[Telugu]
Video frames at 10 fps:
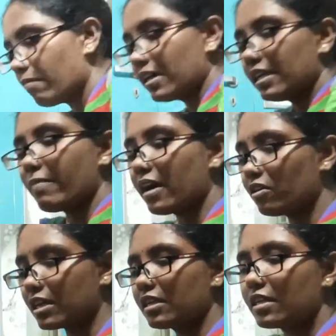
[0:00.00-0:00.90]
అలా బుక్
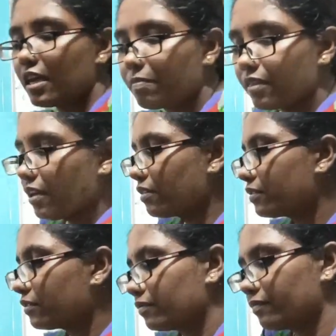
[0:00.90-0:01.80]
అయిపోయామన్నమాట
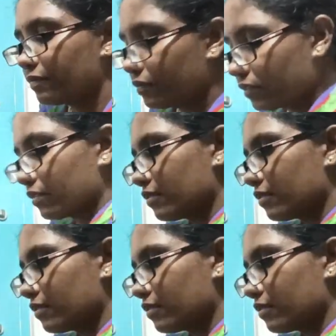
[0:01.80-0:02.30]
నాన్న వాళ్ళ దగ్గర